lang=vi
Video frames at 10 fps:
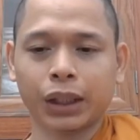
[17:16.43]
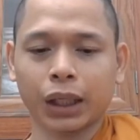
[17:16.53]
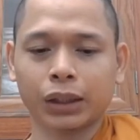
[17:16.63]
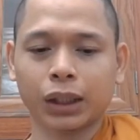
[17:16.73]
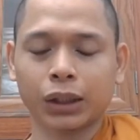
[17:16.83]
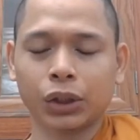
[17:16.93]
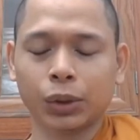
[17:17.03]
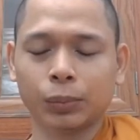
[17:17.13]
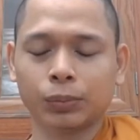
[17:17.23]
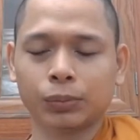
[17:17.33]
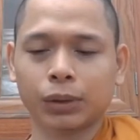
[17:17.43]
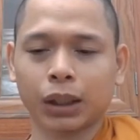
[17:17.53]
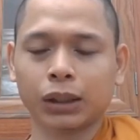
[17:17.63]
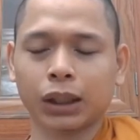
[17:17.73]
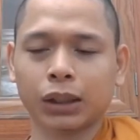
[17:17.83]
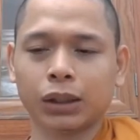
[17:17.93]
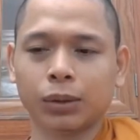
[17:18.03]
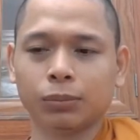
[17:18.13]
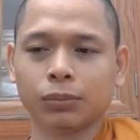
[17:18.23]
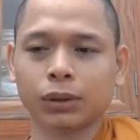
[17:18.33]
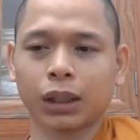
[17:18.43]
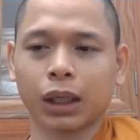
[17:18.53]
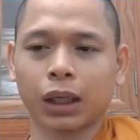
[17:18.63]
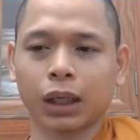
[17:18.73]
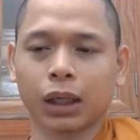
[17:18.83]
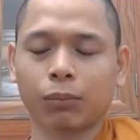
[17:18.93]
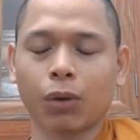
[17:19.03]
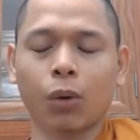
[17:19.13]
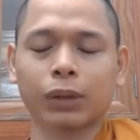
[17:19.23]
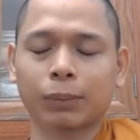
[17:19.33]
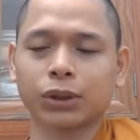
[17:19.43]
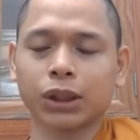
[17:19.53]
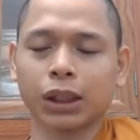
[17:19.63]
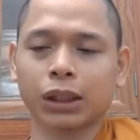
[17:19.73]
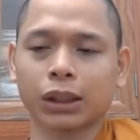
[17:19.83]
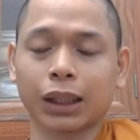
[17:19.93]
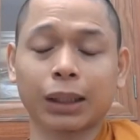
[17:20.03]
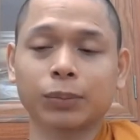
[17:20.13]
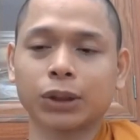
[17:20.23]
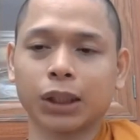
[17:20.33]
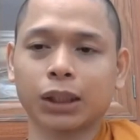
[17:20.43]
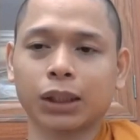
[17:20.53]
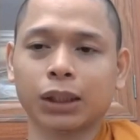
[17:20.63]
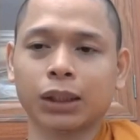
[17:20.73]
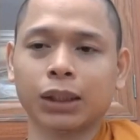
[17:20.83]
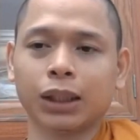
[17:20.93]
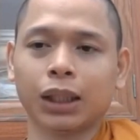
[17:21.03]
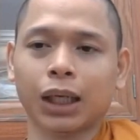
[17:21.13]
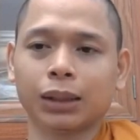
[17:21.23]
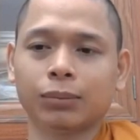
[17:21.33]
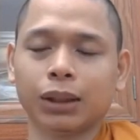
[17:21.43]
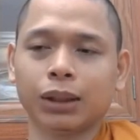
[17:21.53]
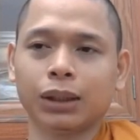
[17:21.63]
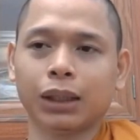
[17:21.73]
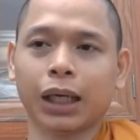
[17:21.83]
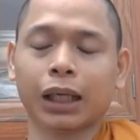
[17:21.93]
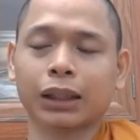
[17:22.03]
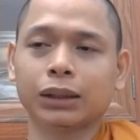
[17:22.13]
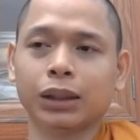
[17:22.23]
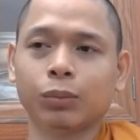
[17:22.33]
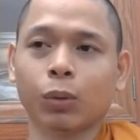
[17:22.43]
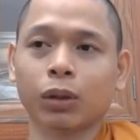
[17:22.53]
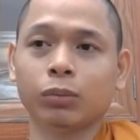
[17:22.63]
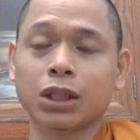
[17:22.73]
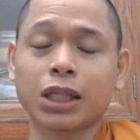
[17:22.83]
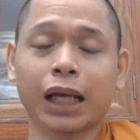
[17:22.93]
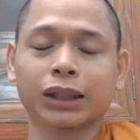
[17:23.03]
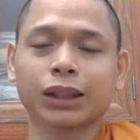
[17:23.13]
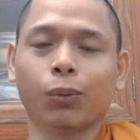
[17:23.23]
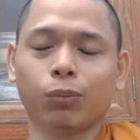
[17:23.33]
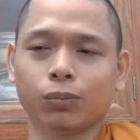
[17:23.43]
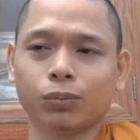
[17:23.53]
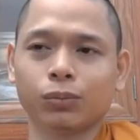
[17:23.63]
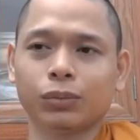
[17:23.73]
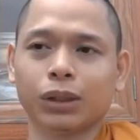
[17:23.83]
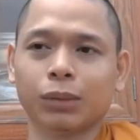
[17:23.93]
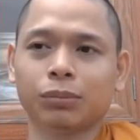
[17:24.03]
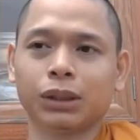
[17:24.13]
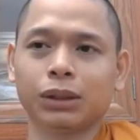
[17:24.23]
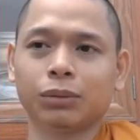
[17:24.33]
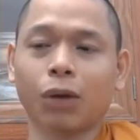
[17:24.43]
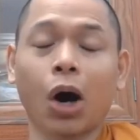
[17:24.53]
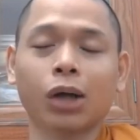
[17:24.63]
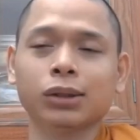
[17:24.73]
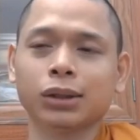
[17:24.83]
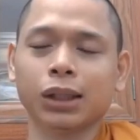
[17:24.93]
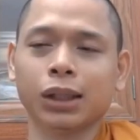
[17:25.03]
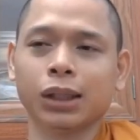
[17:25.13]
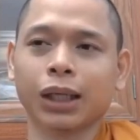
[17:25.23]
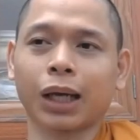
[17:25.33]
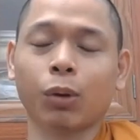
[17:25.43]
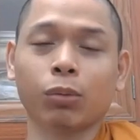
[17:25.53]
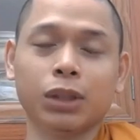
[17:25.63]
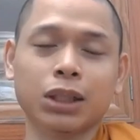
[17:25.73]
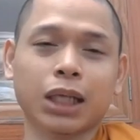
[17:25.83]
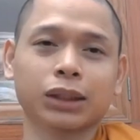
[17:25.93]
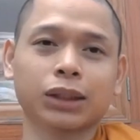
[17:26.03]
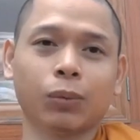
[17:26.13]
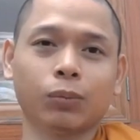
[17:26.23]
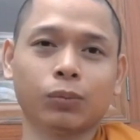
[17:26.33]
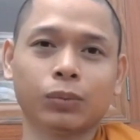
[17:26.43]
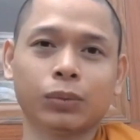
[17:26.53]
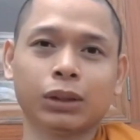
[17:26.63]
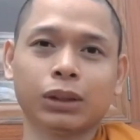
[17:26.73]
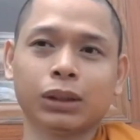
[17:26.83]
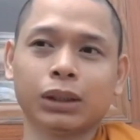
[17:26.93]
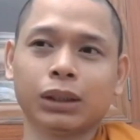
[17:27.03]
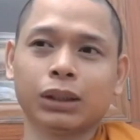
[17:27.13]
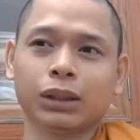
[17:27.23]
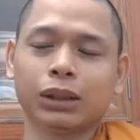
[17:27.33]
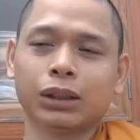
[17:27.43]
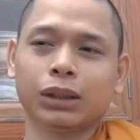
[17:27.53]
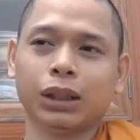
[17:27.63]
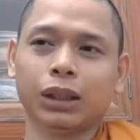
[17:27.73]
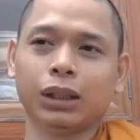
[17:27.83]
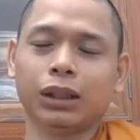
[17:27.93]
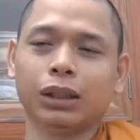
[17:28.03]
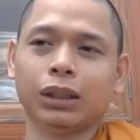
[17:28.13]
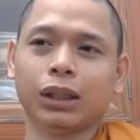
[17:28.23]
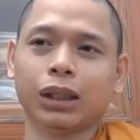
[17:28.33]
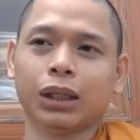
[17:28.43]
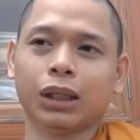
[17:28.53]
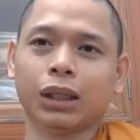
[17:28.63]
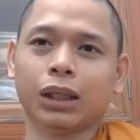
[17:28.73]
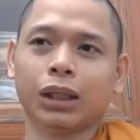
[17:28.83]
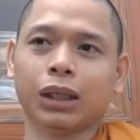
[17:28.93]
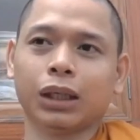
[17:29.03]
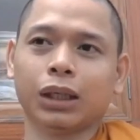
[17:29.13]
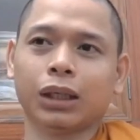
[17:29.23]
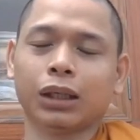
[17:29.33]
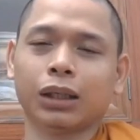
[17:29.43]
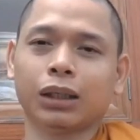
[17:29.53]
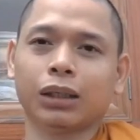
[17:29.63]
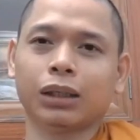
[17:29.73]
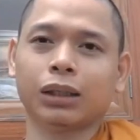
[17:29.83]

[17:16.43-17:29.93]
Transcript: ảnh dành dụm ảnh dành dụm cả một năm trời cả năm trời ảnh mới ăn được một cái bữa sang trọng à, mới bỏ được tiền ăn một bữa sang trọng thì à,